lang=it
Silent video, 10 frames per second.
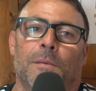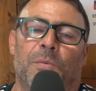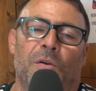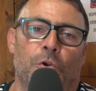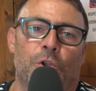
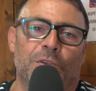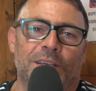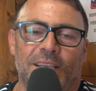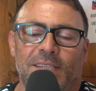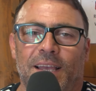Poi voglio
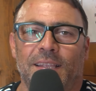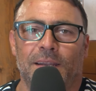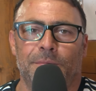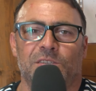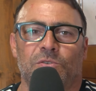ringraziare
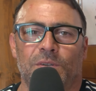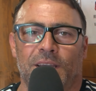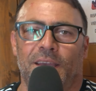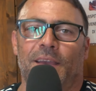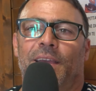le
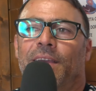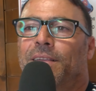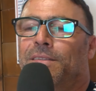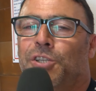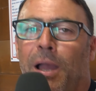persone che
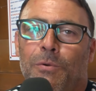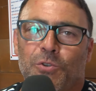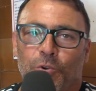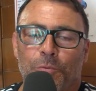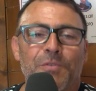eh, diciamo
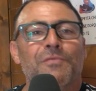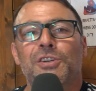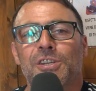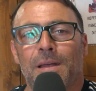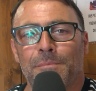sono più
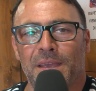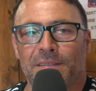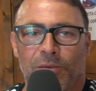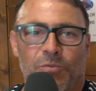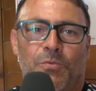vicine a me,
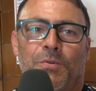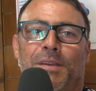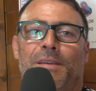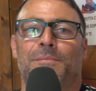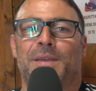tra
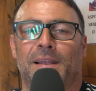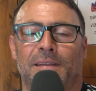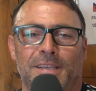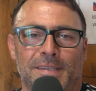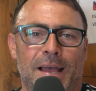cui
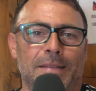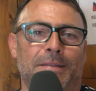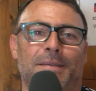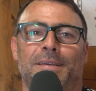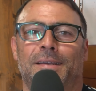Michele
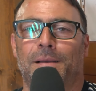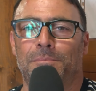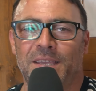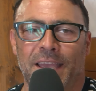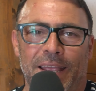Vesatti,
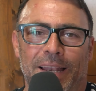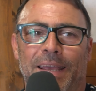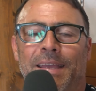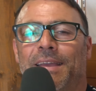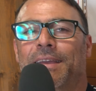
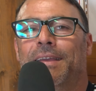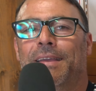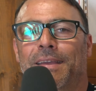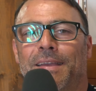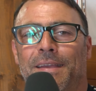Gabriele,
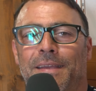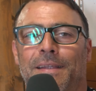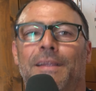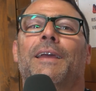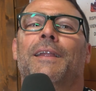
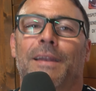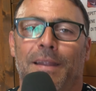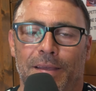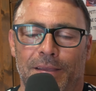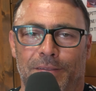eh,
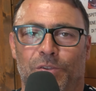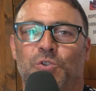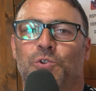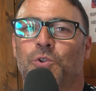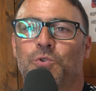il
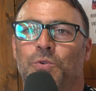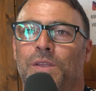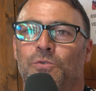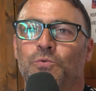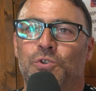nostro dottore
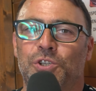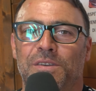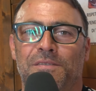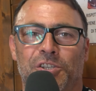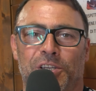
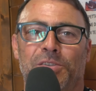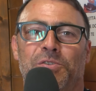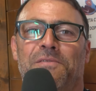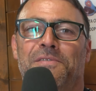Rucci, Vincenzo il